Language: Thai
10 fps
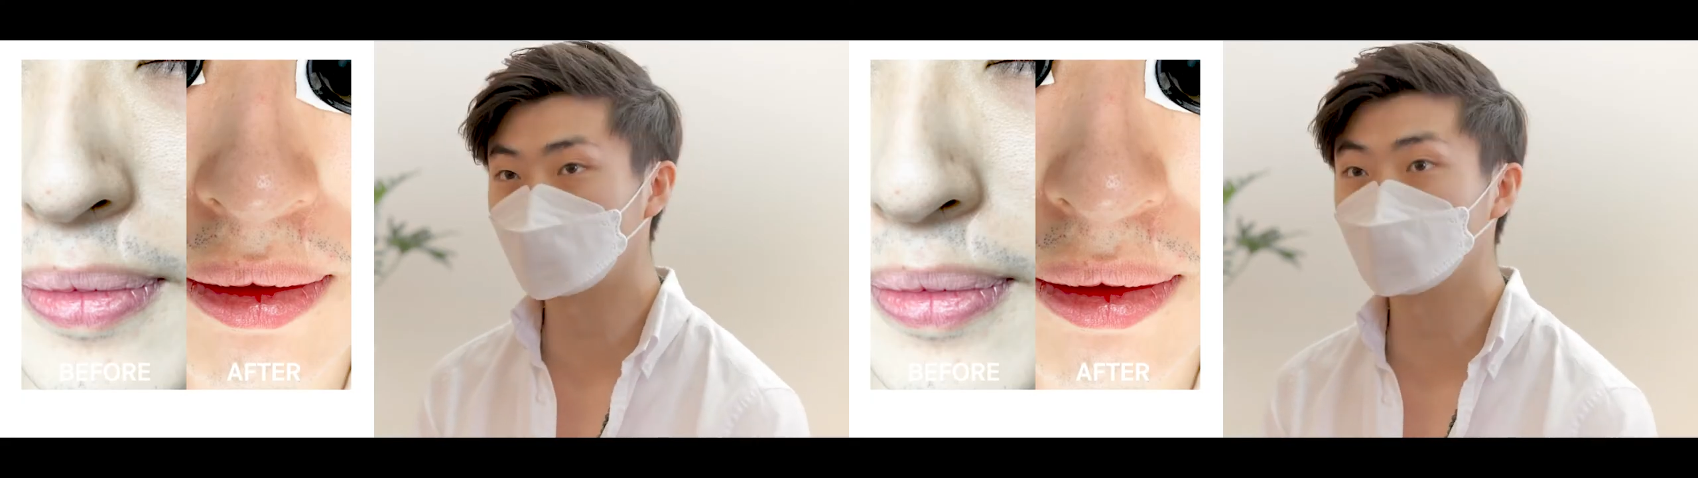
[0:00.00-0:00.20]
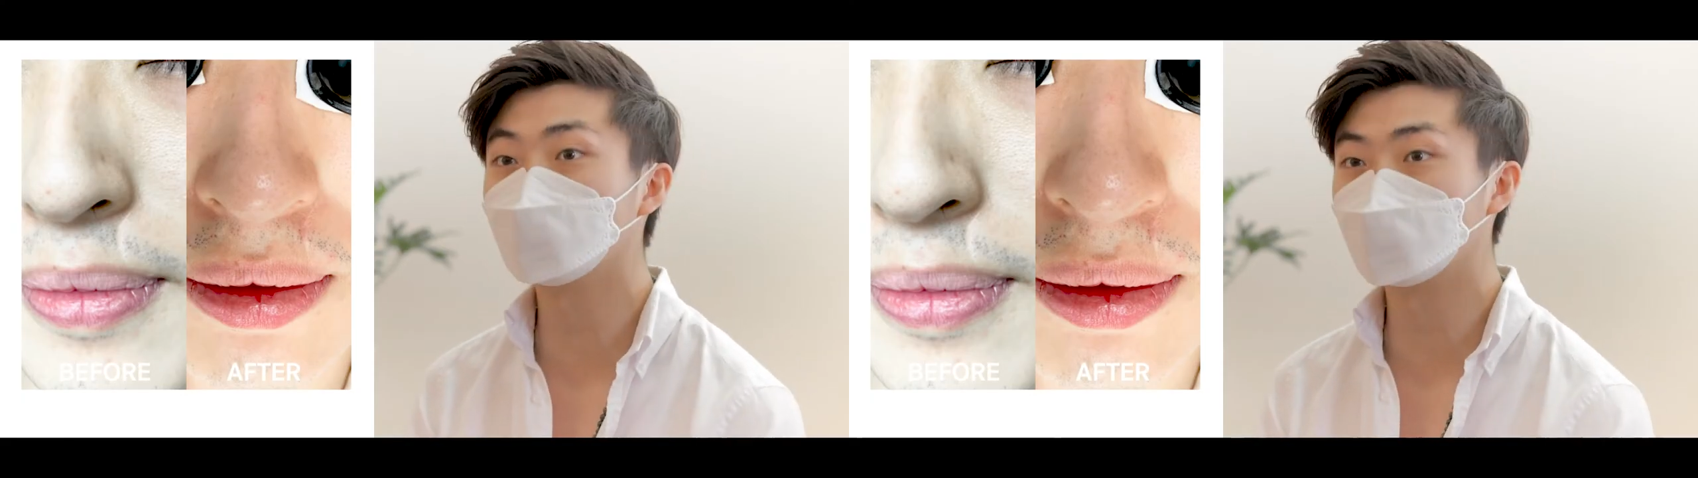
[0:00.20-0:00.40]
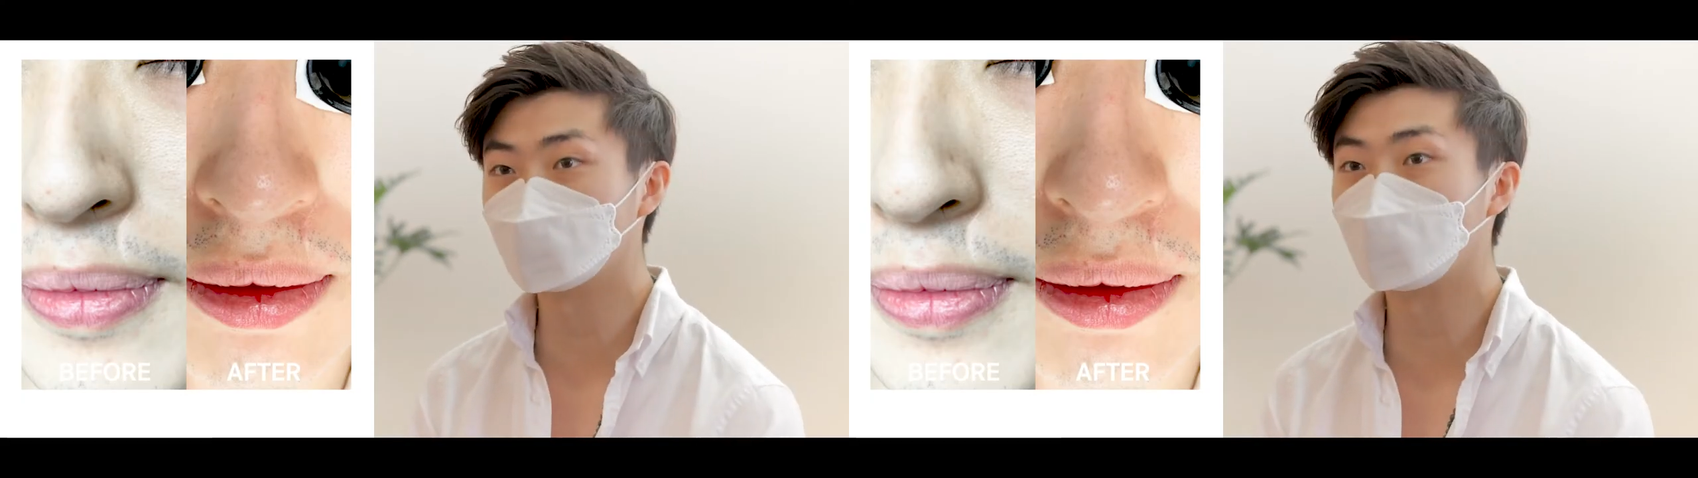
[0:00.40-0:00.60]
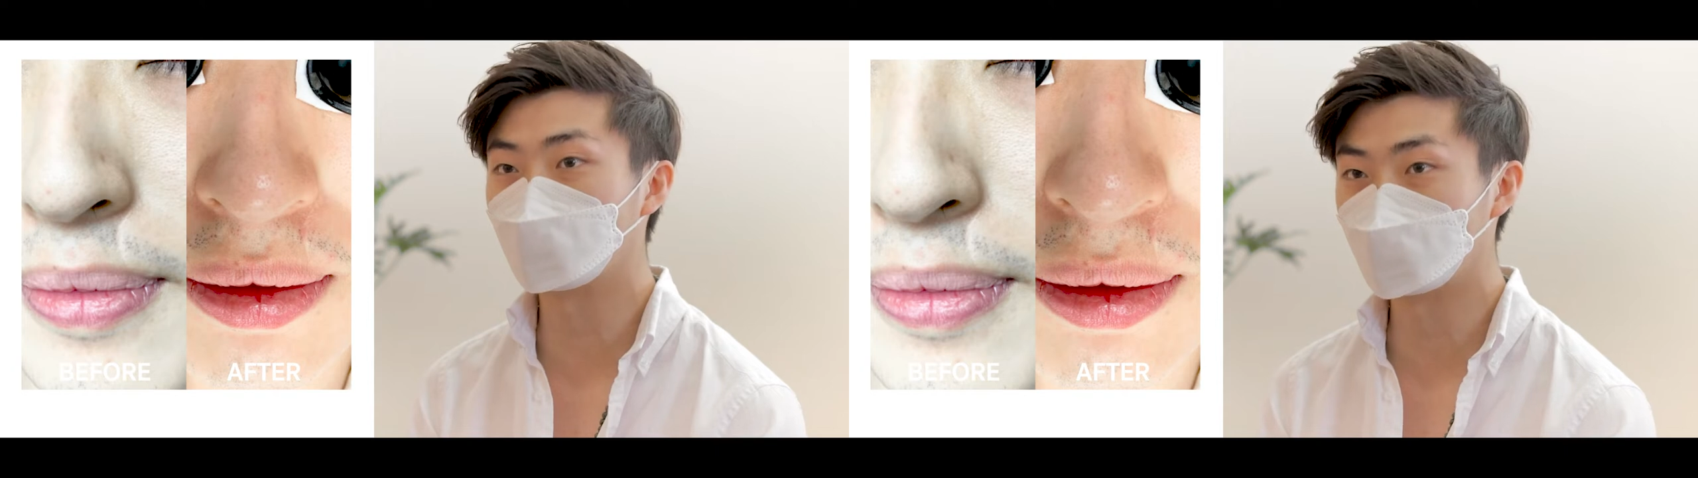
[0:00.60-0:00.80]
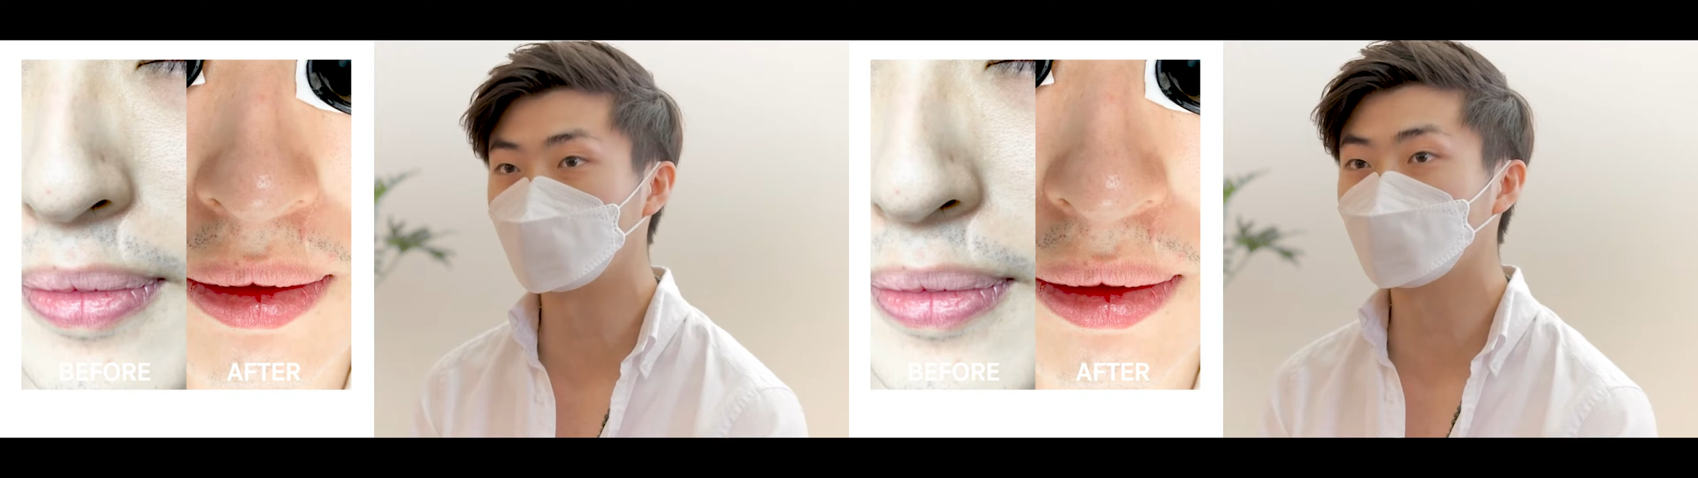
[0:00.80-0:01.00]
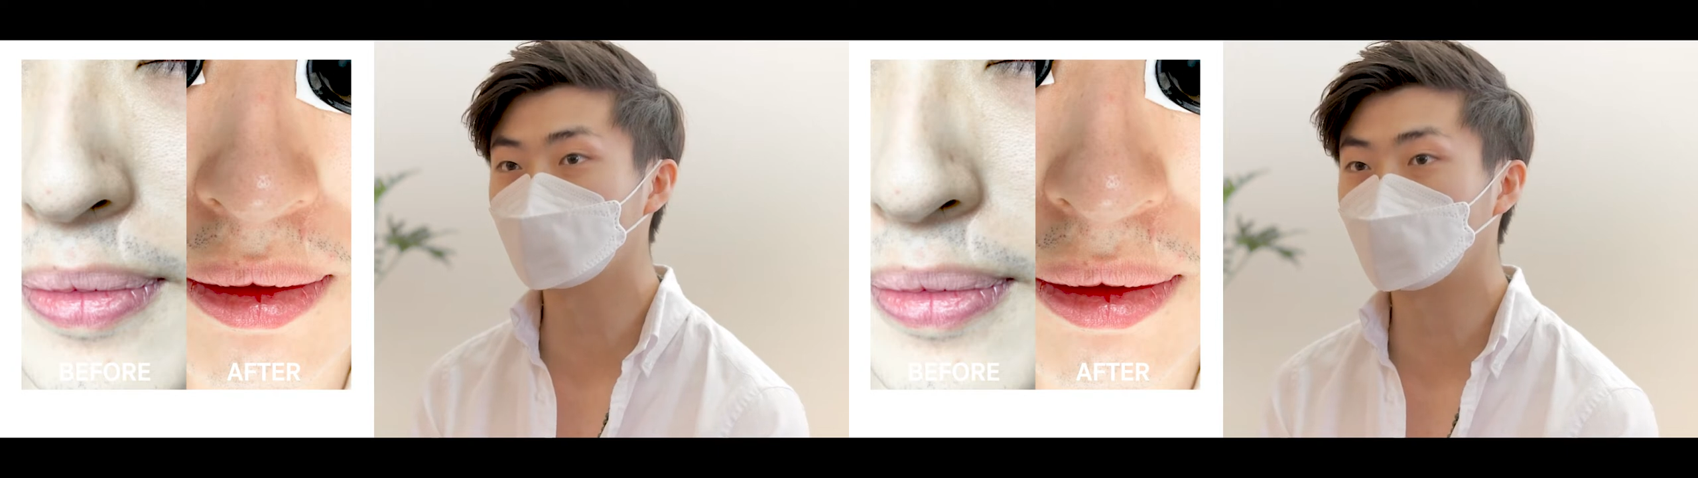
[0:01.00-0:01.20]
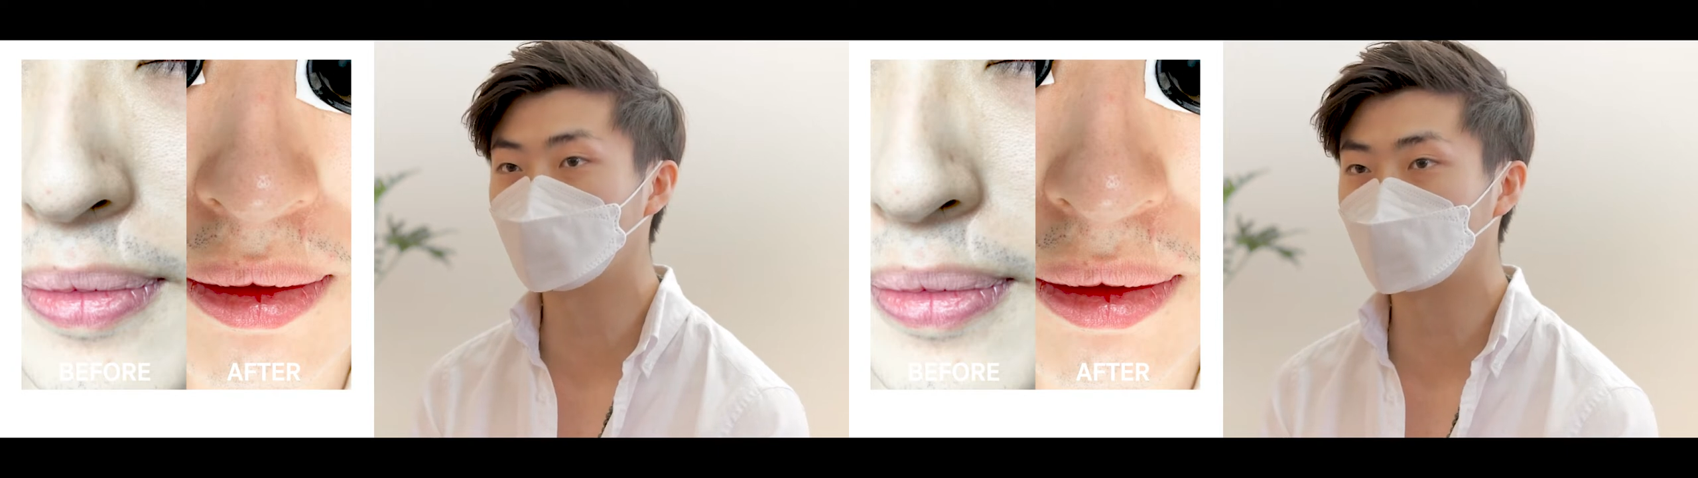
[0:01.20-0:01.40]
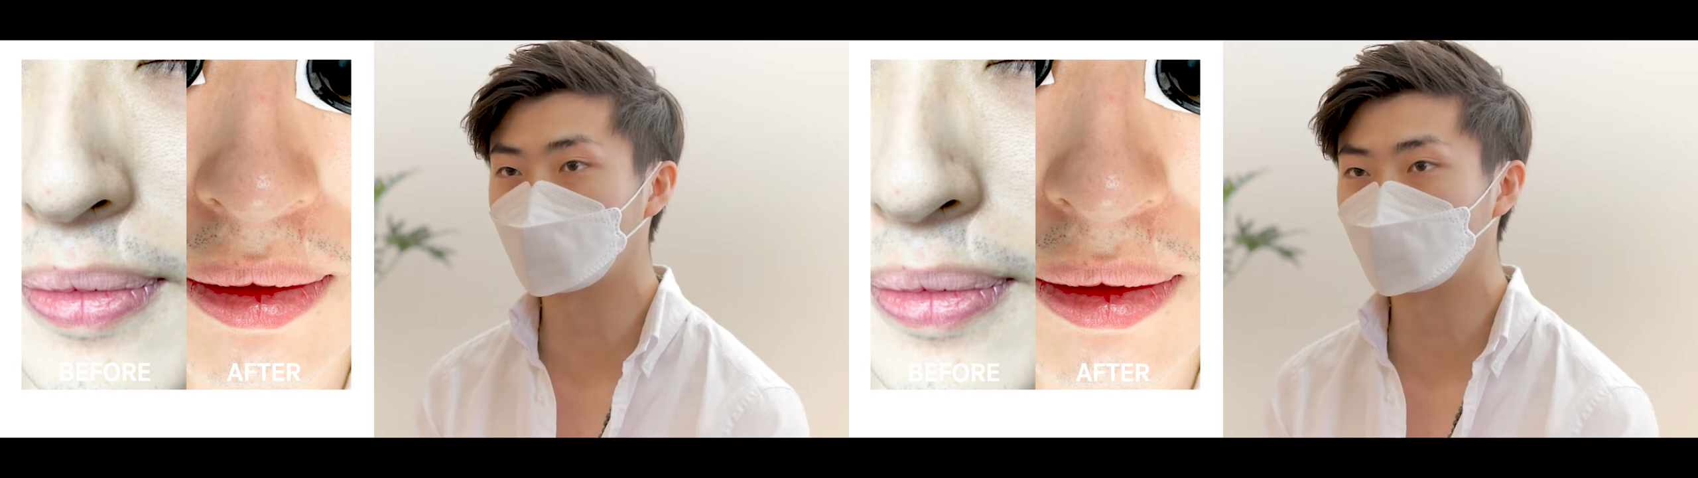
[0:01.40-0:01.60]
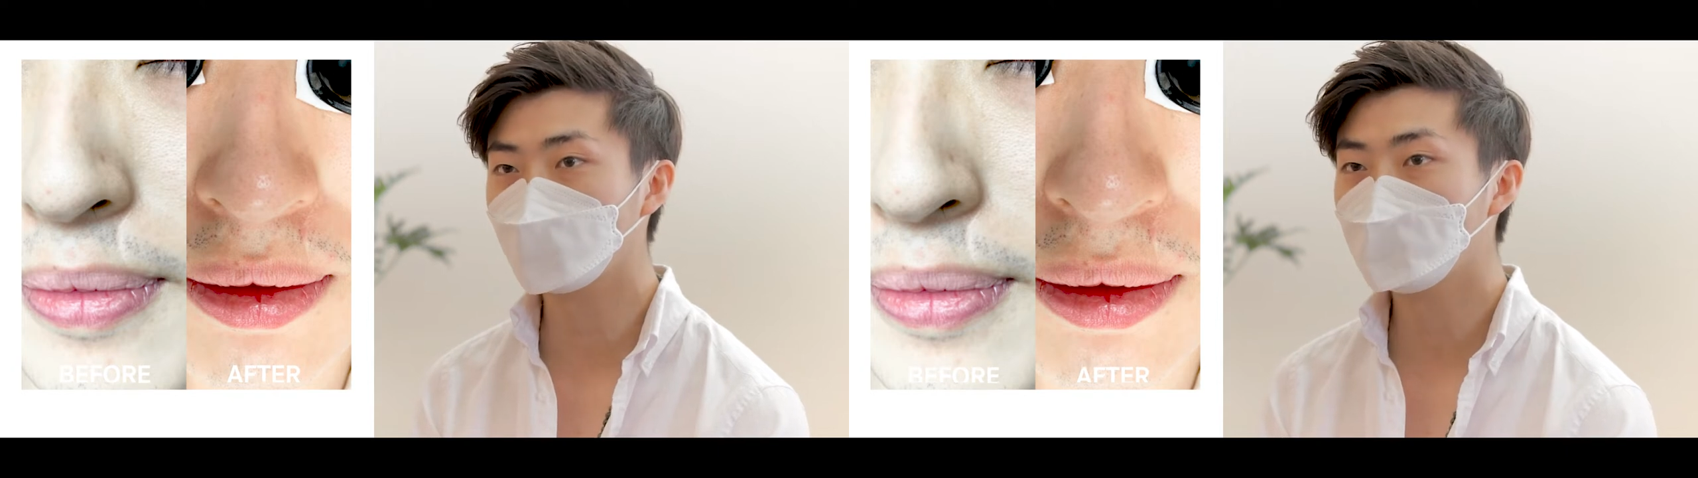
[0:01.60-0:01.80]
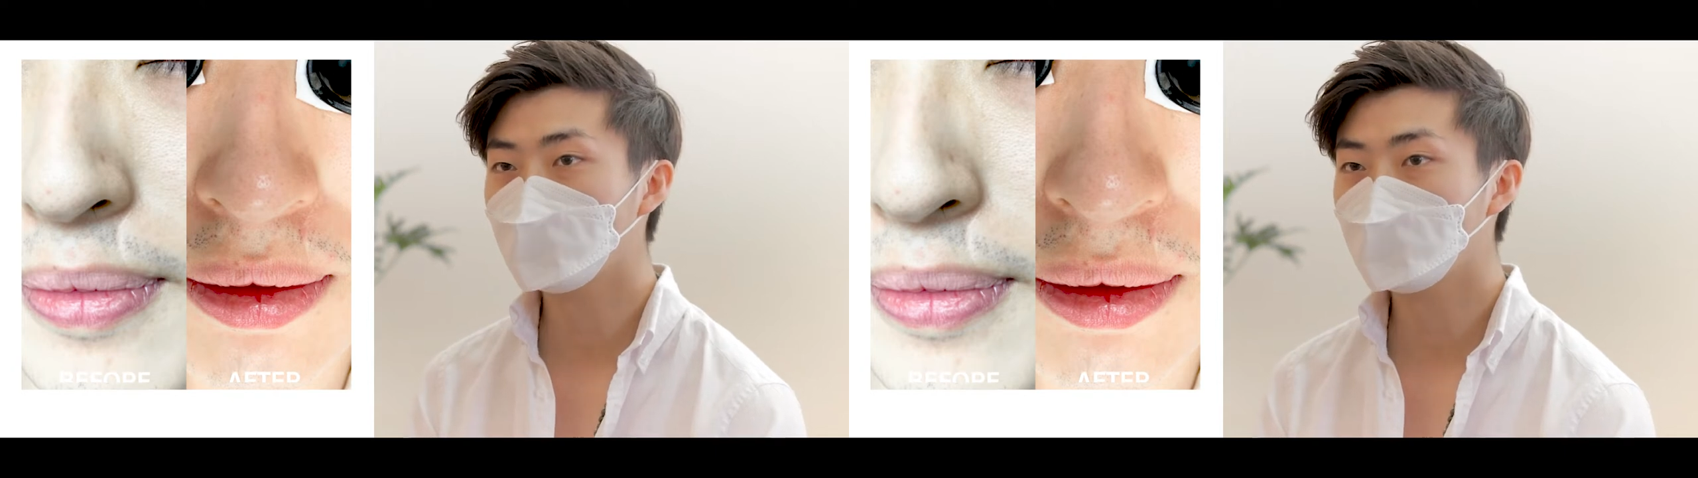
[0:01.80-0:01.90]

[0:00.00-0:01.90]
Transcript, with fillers: ทันทีแบบเห็นได้ชัดเลยครับ